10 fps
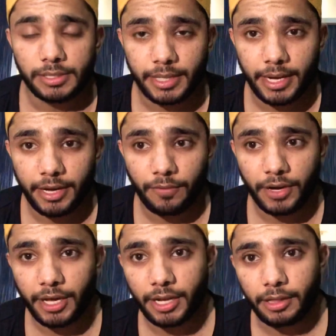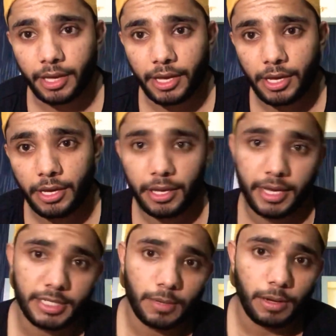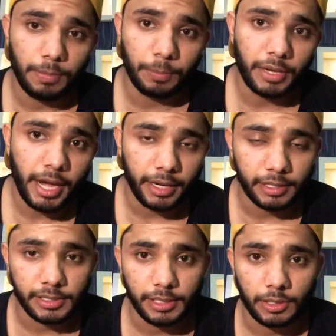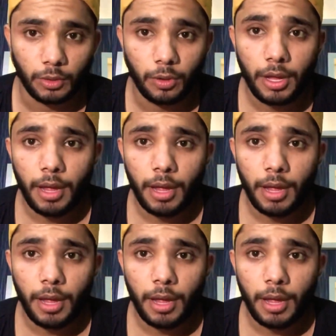सैलड वगैरह दही ये सब आप अपना ऐड कर सकते हो